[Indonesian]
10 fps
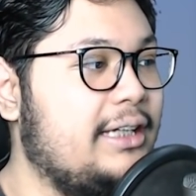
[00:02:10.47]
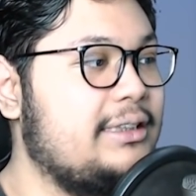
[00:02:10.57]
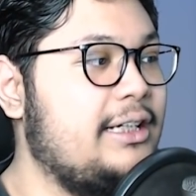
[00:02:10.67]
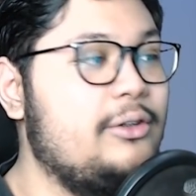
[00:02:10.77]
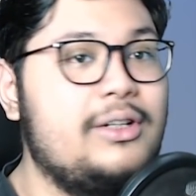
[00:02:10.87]

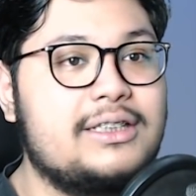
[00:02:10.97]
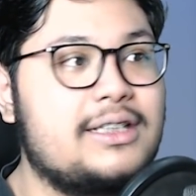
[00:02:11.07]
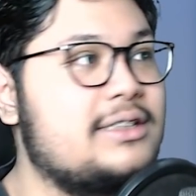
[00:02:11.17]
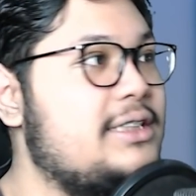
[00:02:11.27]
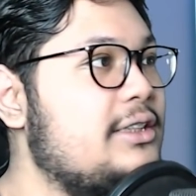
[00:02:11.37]
tadi gue udah
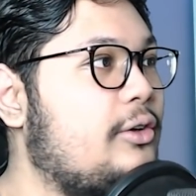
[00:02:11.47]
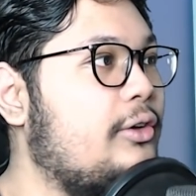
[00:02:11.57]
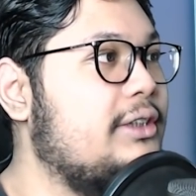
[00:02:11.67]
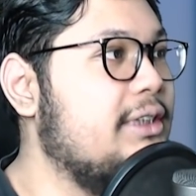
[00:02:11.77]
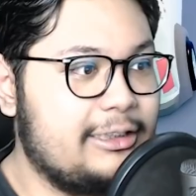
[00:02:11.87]
searching
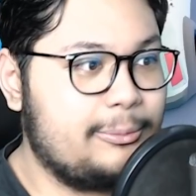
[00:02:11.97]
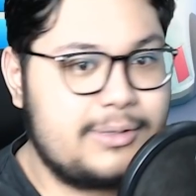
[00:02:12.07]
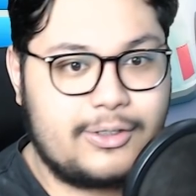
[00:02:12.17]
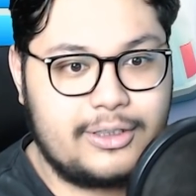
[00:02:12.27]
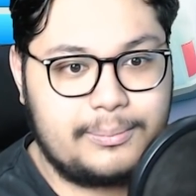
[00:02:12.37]
kode coba
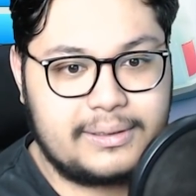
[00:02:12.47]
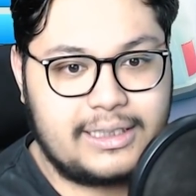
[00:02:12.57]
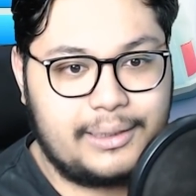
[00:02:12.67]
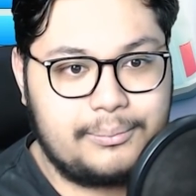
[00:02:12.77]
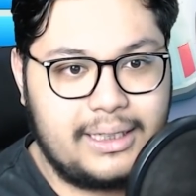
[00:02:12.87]
kode
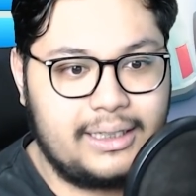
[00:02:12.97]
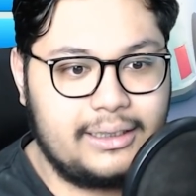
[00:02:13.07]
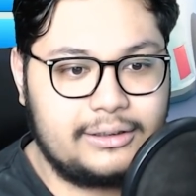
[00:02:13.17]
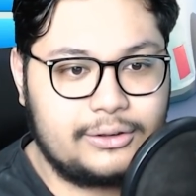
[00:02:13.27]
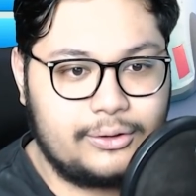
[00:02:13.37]
pertama
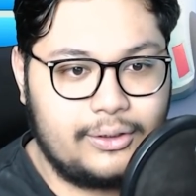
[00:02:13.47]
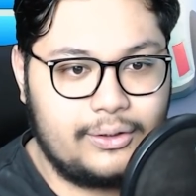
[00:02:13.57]
itu